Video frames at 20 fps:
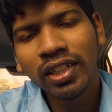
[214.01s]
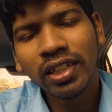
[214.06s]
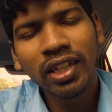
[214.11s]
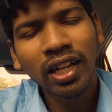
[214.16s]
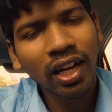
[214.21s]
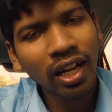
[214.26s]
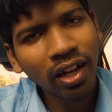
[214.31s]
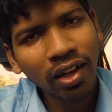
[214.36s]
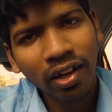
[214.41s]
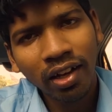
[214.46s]

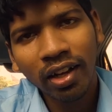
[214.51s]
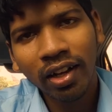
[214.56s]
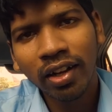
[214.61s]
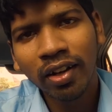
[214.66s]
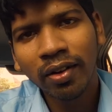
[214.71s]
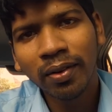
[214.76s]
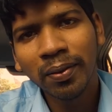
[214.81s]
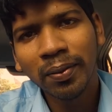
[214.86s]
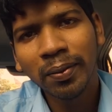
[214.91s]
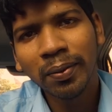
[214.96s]
இதெல்லாம்
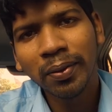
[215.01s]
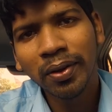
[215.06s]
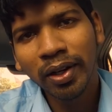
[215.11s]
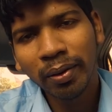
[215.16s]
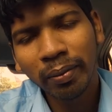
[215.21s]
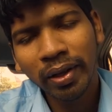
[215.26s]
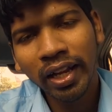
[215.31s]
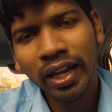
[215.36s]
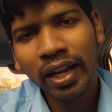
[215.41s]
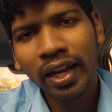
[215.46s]

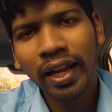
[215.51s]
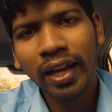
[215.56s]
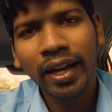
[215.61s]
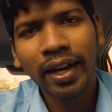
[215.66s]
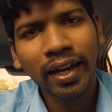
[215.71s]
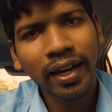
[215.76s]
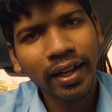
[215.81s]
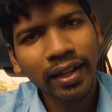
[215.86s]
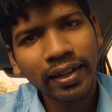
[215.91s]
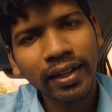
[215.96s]
ஒன்றுமே
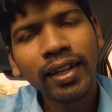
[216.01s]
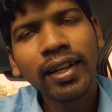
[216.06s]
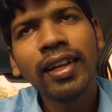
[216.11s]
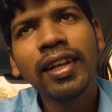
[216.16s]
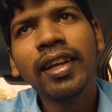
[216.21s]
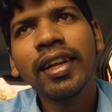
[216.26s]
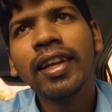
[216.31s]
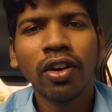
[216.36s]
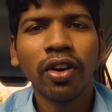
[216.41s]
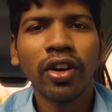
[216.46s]
கிடையாது
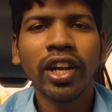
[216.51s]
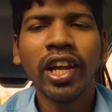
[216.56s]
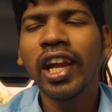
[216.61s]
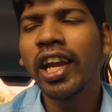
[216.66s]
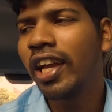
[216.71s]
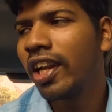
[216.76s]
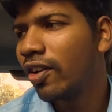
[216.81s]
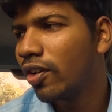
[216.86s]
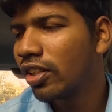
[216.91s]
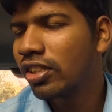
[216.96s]

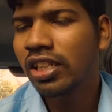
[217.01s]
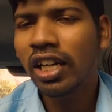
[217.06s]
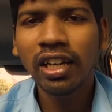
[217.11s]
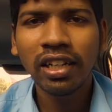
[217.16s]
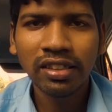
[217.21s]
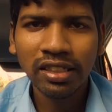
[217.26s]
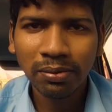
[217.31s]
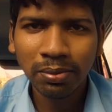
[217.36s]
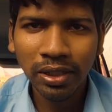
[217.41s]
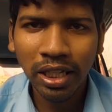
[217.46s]
ஓகே என்னோடய
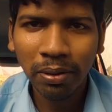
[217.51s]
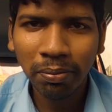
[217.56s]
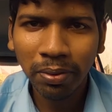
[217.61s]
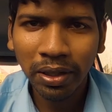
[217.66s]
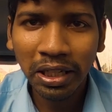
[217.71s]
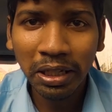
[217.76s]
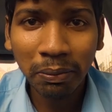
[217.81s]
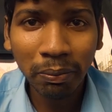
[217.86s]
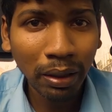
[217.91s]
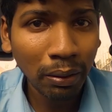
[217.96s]
சேனலை சப்ஸ்கிரைப்
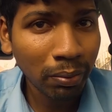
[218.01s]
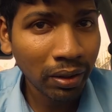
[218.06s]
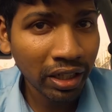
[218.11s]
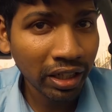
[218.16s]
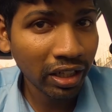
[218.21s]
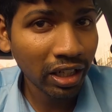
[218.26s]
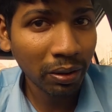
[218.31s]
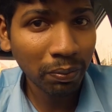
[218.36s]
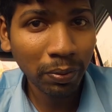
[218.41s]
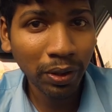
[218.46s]
பண்ணிட்டு பெல்
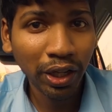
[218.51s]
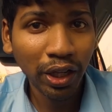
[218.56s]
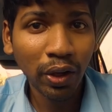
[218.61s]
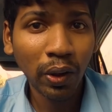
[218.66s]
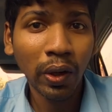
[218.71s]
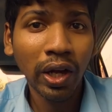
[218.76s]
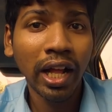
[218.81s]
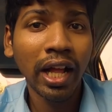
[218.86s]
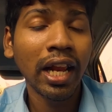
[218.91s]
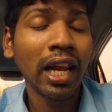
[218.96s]
பட்டன் கிளிக்
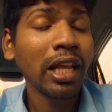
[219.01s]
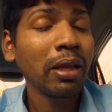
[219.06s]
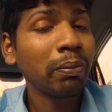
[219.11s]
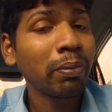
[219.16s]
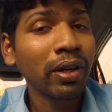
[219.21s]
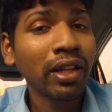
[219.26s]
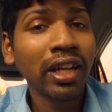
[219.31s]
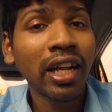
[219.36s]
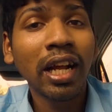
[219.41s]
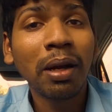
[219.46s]
பண்ணிக்கோங்க
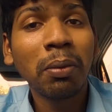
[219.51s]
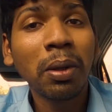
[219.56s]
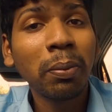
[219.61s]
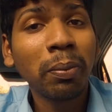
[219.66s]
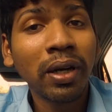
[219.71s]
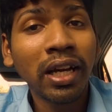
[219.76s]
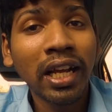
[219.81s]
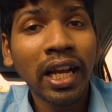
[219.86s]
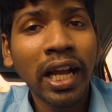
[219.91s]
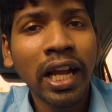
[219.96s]
லைக் பண்ணுங்கள்
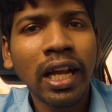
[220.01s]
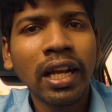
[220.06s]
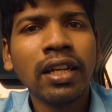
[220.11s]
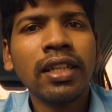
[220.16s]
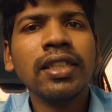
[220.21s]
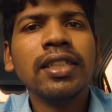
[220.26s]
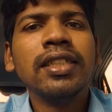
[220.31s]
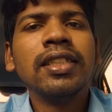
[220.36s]
கமெண்ட் பண்ணுங்கள்